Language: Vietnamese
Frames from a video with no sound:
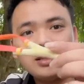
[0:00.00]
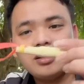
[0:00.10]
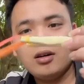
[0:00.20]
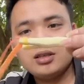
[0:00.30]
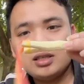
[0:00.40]

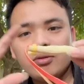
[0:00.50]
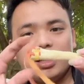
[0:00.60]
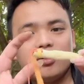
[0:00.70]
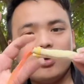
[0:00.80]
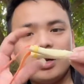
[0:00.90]
đó sau khi
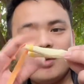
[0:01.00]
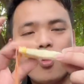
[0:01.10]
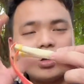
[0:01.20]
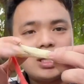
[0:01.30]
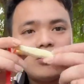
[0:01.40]
tôi đã
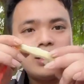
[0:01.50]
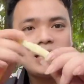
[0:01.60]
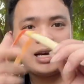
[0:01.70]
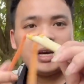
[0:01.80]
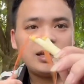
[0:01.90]
buộc xong cái
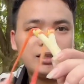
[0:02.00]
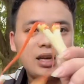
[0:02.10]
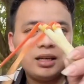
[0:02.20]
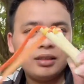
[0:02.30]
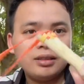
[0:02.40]
chạc này
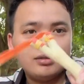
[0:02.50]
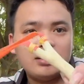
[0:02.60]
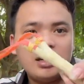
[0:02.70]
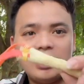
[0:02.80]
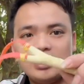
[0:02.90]
đây
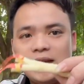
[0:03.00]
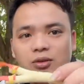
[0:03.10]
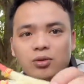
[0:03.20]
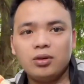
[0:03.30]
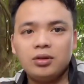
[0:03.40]
đây là cái chạc của
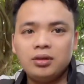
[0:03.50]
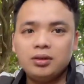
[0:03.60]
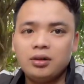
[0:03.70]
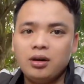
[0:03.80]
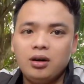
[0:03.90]
tôi
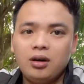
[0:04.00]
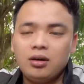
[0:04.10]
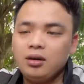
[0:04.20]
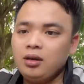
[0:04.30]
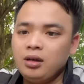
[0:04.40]
đó
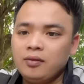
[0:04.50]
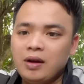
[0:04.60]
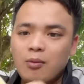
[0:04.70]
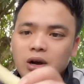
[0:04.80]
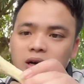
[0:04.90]
và
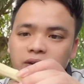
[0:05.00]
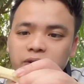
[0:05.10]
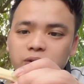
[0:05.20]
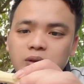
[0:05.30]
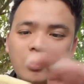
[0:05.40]
mọi người ví
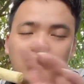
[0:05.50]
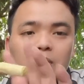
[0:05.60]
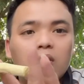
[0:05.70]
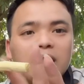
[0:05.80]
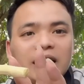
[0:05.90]
dụ như mọi người
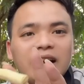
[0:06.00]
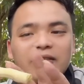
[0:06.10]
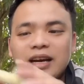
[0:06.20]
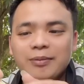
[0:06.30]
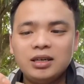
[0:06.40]
muốn cái này nó
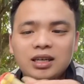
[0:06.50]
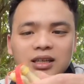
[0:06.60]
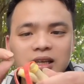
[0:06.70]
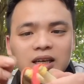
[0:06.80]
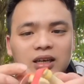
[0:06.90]
đẹp hơn nhá
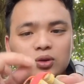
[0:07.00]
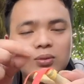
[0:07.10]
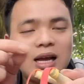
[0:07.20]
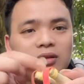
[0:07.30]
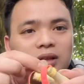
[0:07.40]
thì ờ, chúng
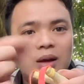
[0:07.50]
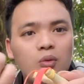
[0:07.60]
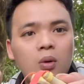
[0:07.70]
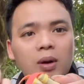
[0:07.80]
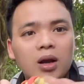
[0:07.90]
ta có thể
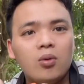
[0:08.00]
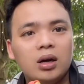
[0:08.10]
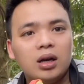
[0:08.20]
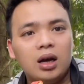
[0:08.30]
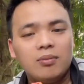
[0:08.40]
mua một cái cuộn
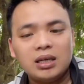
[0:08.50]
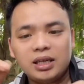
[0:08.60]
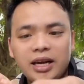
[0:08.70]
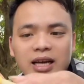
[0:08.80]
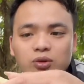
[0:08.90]
ờ, băng
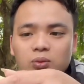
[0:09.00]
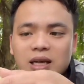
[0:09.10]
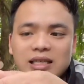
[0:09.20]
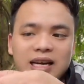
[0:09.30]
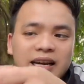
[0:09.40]
dính đen chúng ta
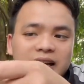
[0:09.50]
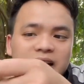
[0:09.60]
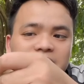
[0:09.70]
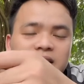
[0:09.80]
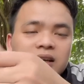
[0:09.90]
dán đen
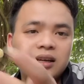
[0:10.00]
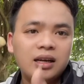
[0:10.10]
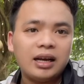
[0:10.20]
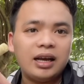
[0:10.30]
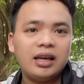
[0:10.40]
hết
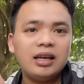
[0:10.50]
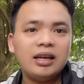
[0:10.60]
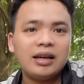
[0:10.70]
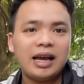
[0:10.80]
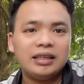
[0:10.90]
cái
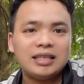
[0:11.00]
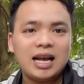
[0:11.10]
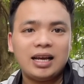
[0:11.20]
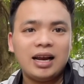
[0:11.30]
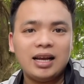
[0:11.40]
cành chạc
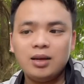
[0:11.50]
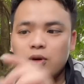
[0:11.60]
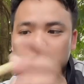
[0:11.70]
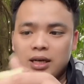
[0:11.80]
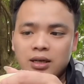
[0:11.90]
này lại nhá mọi
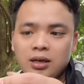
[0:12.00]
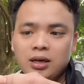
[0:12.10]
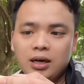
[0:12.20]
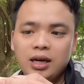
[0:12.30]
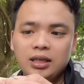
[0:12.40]
người nhá
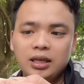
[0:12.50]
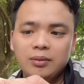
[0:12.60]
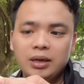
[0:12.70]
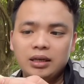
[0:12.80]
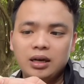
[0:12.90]
ở đây thì
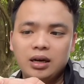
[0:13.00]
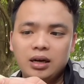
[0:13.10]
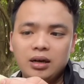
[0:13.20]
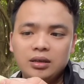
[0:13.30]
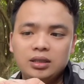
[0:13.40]
mình
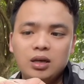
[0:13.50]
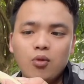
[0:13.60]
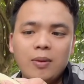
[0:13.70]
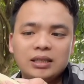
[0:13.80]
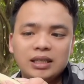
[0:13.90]
ờ, chưa mua
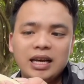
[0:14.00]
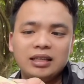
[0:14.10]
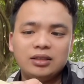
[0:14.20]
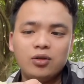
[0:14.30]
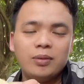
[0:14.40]
băng dính đen
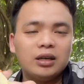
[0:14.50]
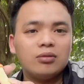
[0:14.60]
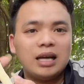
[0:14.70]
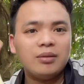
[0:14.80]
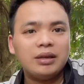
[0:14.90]
thì thôi mình không
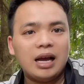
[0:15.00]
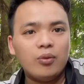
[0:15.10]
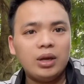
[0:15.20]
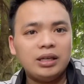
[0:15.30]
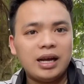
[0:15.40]
dán mình để
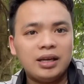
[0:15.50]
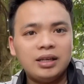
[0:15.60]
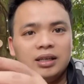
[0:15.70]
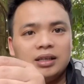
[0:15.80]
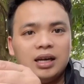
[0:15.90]
nguyên như này
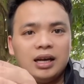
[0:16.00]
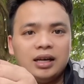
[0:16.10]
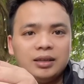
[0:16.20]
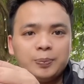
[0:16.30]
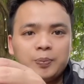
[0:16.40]
đây này
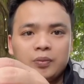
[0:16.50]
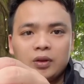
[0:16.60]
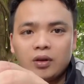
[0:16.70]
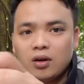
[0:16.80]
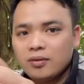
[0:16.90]

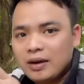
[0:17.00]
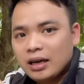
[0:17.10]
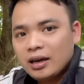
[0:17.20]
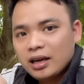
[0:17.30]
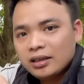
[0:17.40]
đó
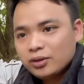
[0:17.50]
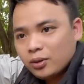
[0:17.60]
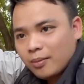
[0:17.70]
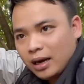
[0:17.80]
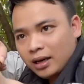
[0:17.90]
và đây chúng
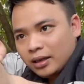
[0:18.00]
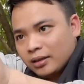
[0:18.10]
ta bắn đây